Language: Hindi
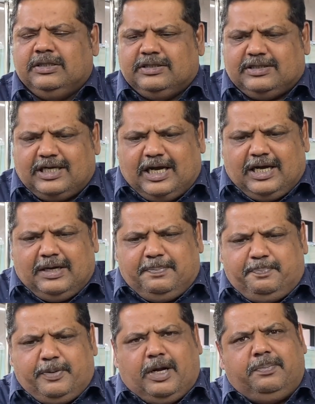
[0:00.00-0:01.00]

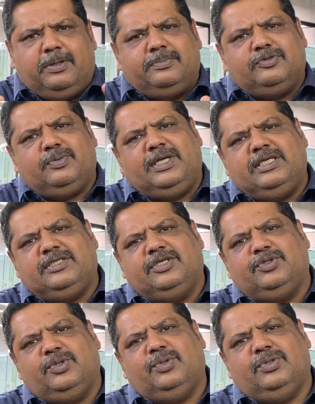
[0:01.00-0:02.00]
सब प्रॉब्लम्स वहीं से
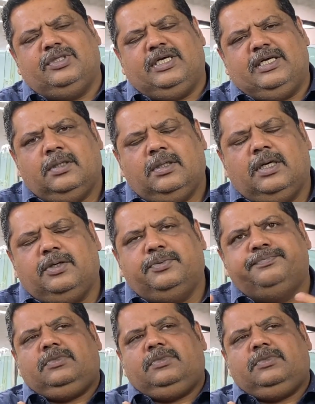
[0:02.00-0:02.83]
शुरू होता है ना